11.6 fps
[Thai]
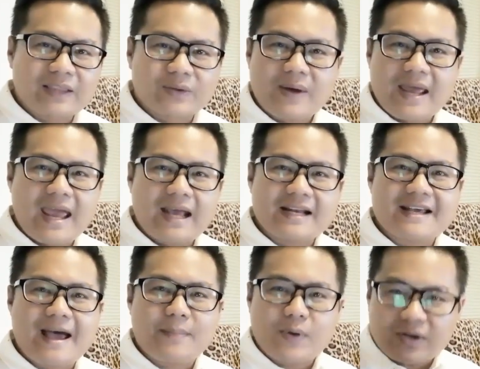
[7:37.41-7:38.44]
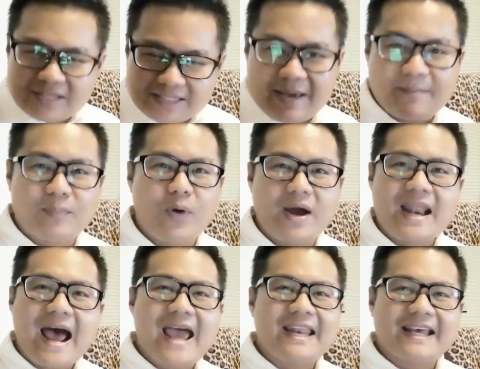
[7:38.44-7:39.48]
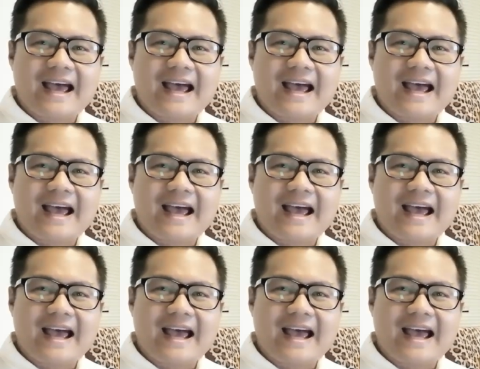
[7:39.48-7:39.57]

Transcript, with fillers: ตัวเองนะครับ ก็จะเจ็บป่วยได้